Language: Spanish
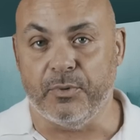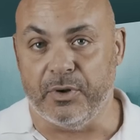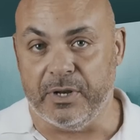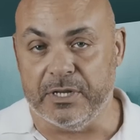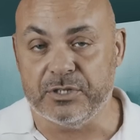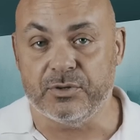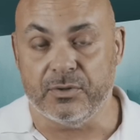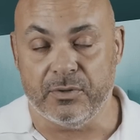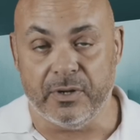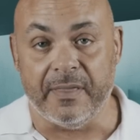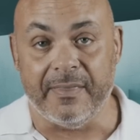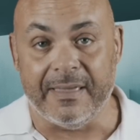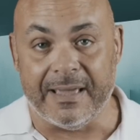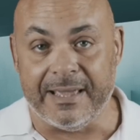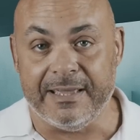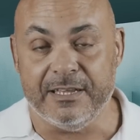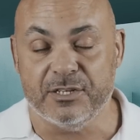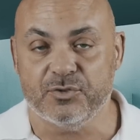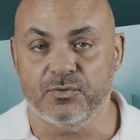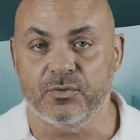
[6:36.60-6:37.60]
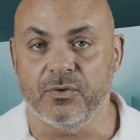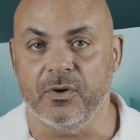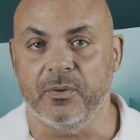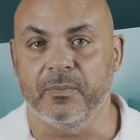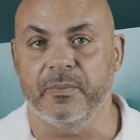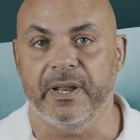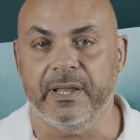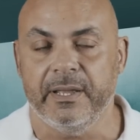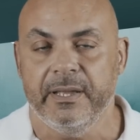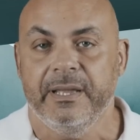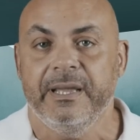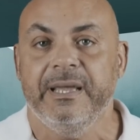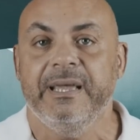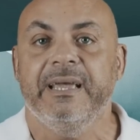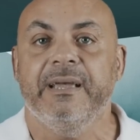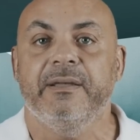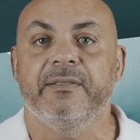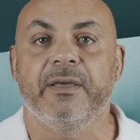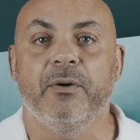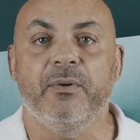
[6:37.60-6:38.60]
por eso y de ahí su nombre,
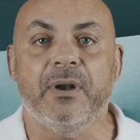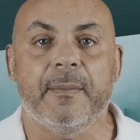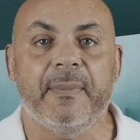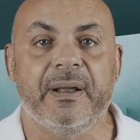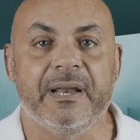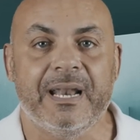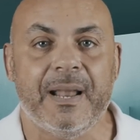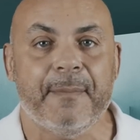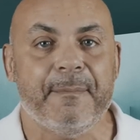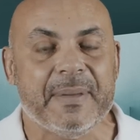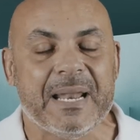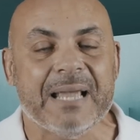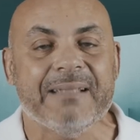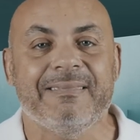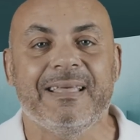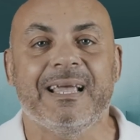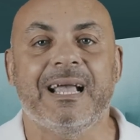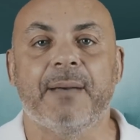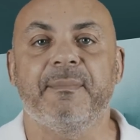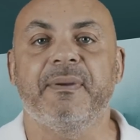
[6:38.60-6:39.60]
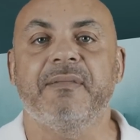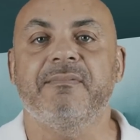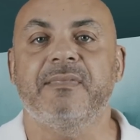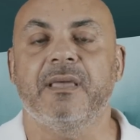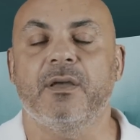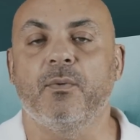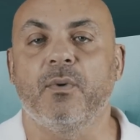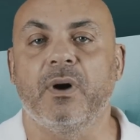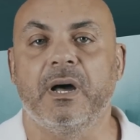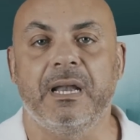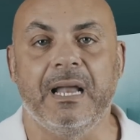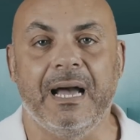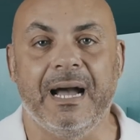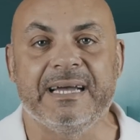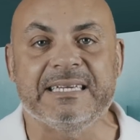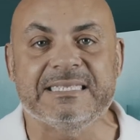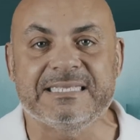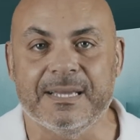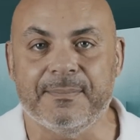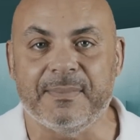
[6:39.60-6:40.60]
de una manera prácticamente igual
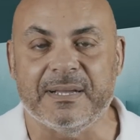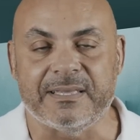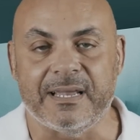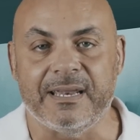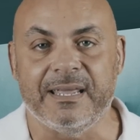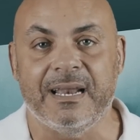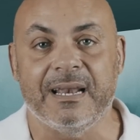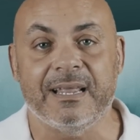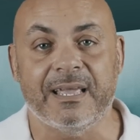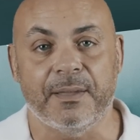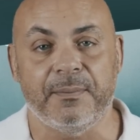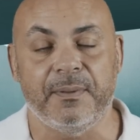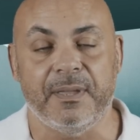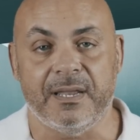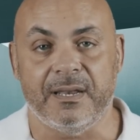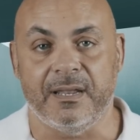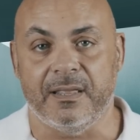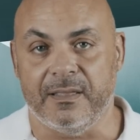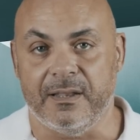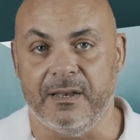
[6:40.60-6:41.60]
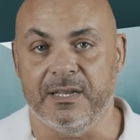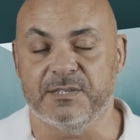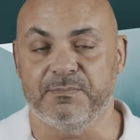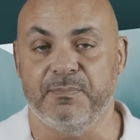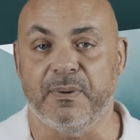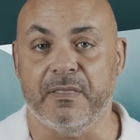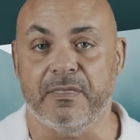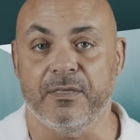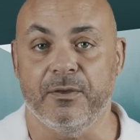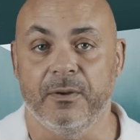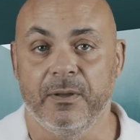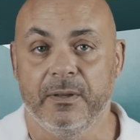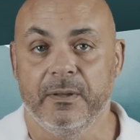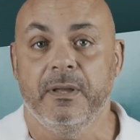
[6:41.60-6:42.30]
a este material que viene del espacio.